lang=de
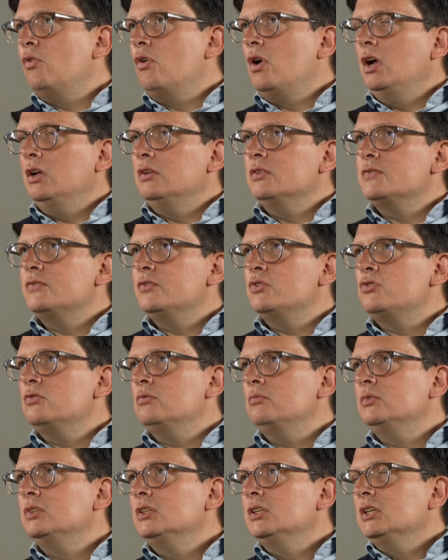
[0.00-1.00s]
vor
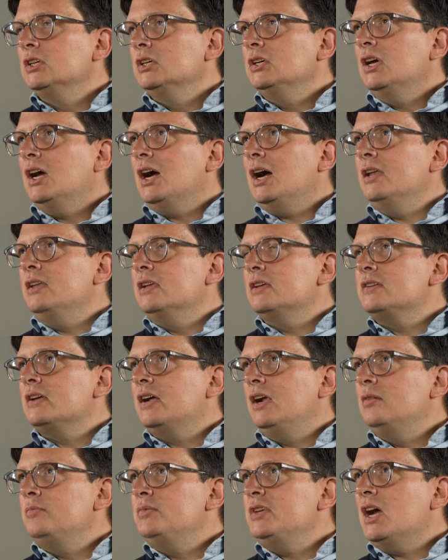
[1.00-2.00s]
inzwischen
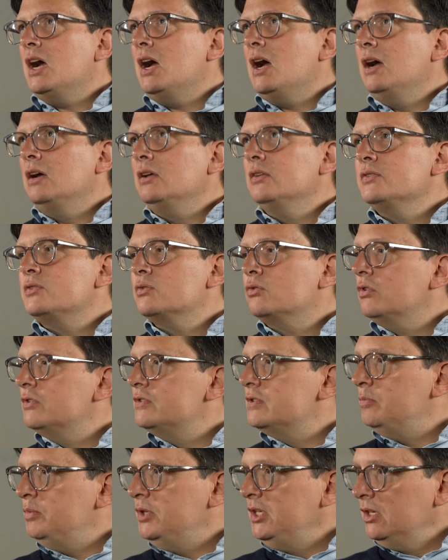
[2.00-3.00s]
anderthalb Jahren zu
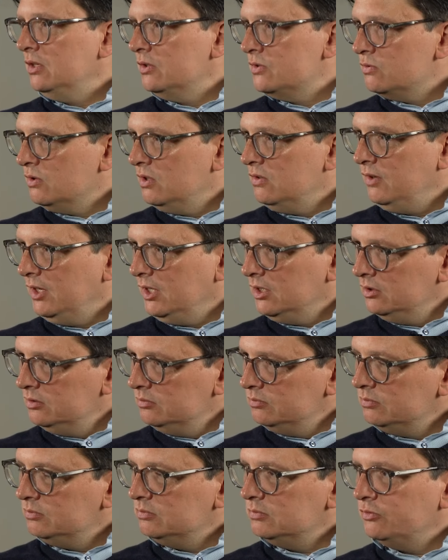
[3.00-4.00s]
konzipieren, zu
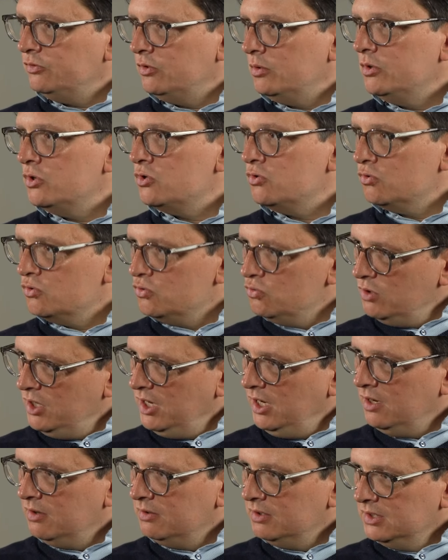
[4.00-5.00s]
entwickeln von der
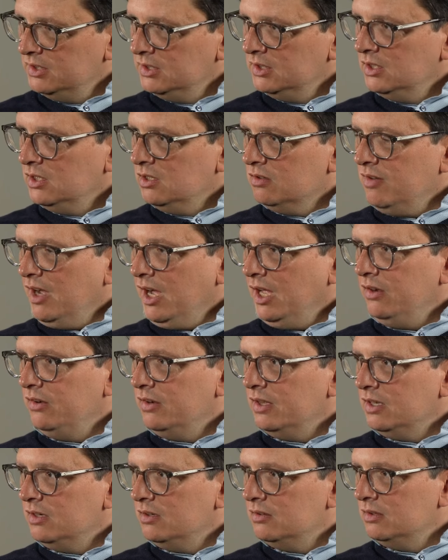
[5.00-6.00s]
Struktur her,
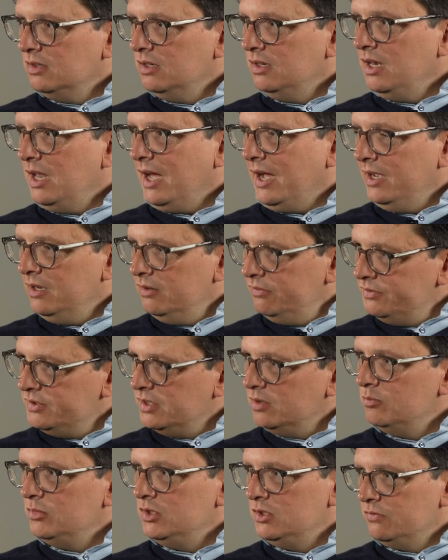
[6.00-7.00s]
waren dann
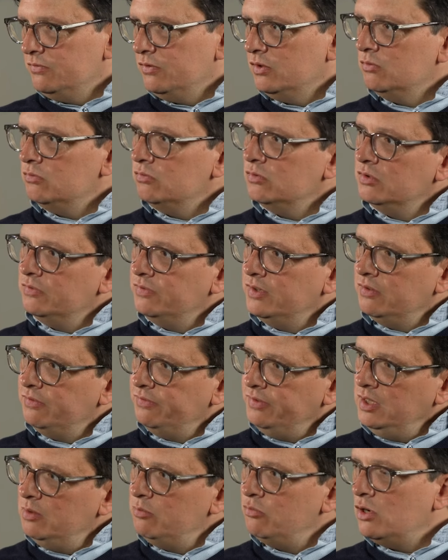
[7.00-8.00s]
live damit von
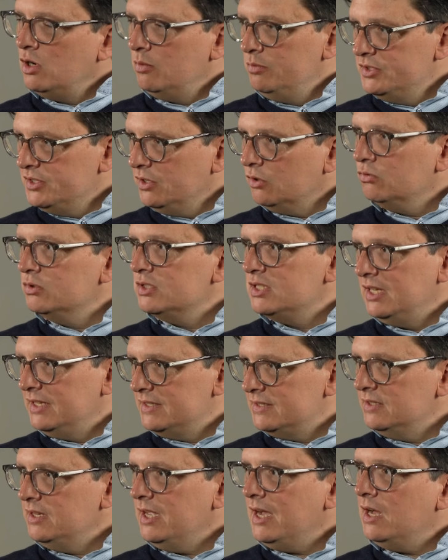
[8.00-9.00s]
ungefähr Februar bis August
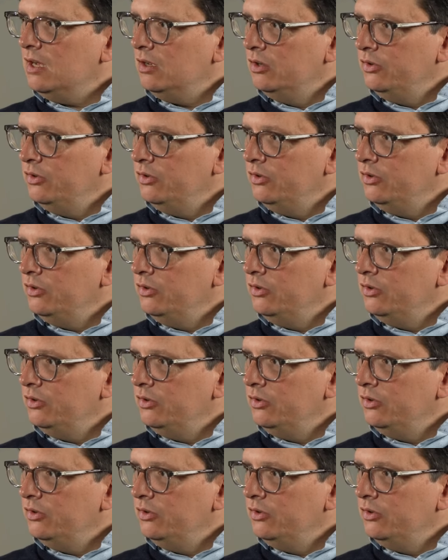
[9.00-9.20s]
letzten